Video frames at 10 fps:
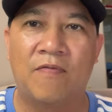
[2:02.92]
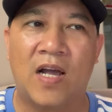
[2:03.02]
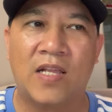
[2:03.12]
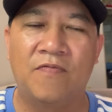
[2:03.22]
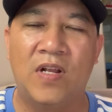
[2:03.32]
và
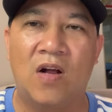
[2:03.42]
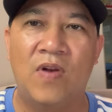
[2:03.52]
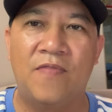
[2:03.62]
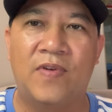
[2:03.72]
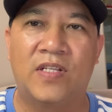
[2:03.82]
những video
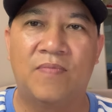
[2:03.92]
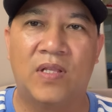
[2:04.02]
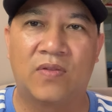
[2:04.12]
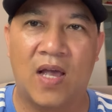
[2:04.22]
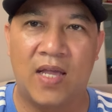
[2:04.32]
clip về sự
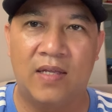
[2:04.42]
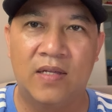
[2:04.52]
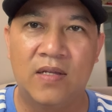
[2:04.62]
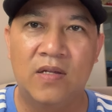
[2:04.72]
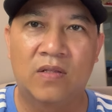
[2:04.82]
minh tệ
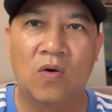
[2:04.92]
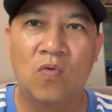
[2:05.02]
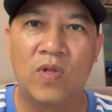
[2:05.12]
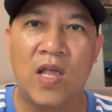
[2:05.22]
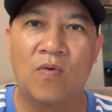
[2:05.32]
thu
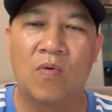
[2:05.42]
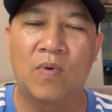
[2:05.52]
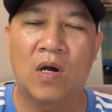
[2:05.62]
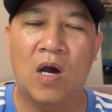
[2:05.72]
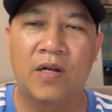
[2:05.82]
nhiều cũng
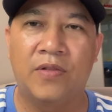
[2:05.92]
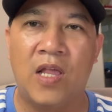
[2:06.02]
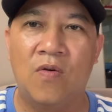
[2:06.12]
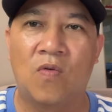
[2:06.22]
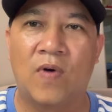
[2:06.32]
ít
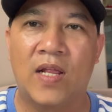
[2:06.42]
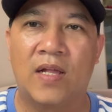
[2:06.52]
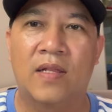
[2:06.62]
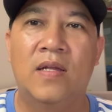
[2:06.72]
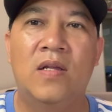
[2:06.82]
nhiều cũng
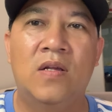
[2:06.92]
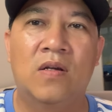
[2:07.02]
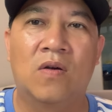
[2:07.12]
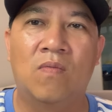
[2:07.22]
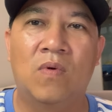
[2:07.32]
phải
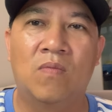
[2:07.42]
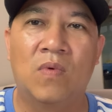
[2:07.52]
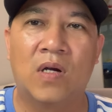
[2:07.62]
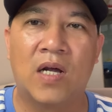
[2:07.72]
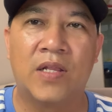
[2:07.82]
cũng,
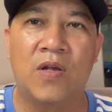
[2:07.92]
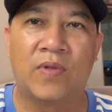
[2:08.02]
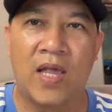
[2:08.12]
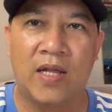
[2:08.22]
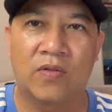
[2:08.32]
cũng, rất là nhiều
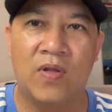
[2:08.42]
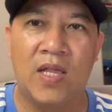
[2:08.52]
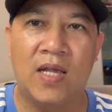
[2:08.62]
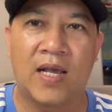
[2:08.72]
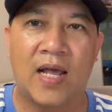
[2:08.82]
tiền tuy
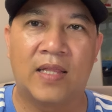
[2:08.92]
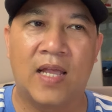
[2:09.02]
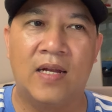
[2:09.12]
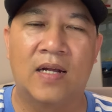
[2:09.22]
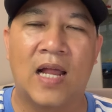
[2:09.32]
nhiên các anh
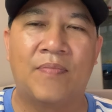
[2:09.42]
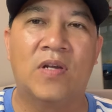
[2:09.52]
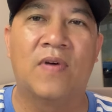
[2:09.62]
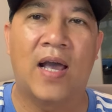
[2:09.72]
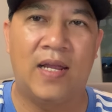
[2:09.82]
chị đừng làm
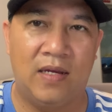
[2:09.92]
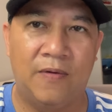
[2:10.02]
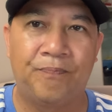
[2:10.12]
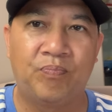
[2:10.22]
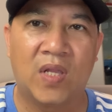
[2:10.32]
như vậy
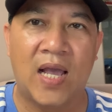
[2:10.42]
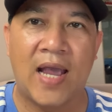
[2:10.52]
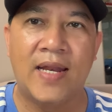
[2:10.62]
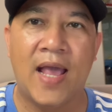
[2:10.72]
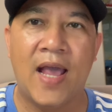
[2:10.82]

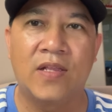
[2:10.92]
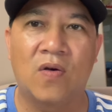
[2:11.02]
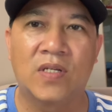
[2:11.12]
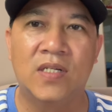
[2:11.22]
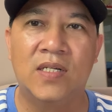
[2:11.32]
hãy để
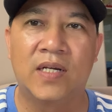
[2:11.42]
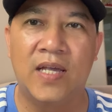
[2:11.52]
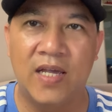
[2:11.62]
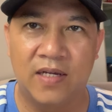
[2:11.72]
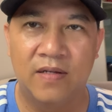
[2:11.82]
cho sư được
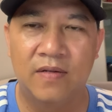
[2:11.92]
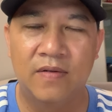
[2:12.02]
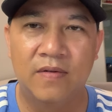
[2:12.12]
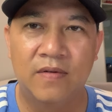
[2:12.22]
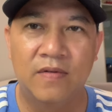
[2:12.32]
yên
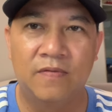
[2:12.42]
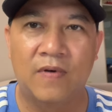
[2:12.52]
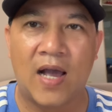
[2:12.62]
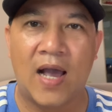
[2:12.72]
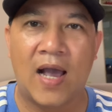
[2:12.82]

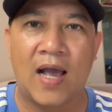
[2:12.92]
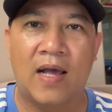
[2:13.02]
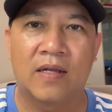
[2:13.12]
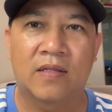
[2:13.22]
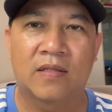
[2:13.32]

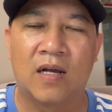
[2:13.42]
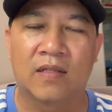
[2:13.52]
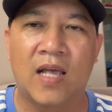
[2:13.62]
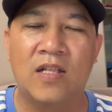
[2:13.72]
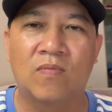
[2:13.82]
và
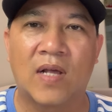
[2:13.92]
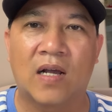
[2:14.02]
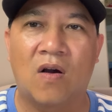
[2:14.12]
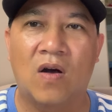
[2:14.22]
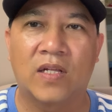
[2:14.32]
thực tế chúng ta
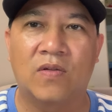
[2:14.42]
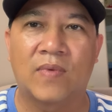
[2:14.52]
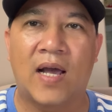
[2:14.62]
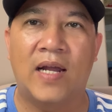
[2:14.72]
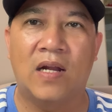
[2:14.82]
có thì chúng
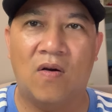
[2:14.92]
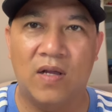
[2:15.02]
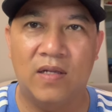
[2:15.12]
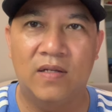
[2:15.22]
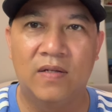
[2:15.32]
ta hãy
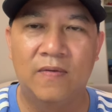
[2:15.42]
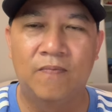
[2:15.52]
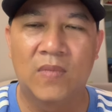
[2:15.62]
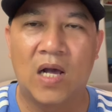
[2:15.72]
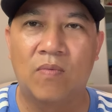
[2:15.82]
nói
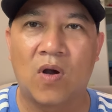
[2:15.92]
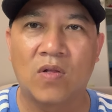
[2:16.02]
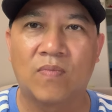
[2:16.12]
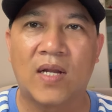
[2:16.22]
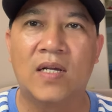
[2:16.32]
không có
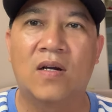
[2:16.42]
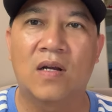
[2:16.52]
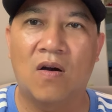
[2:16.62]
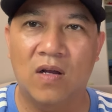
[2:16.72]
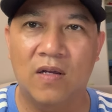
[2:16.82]
chúng ta đừng có
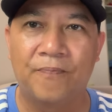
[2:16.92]
nói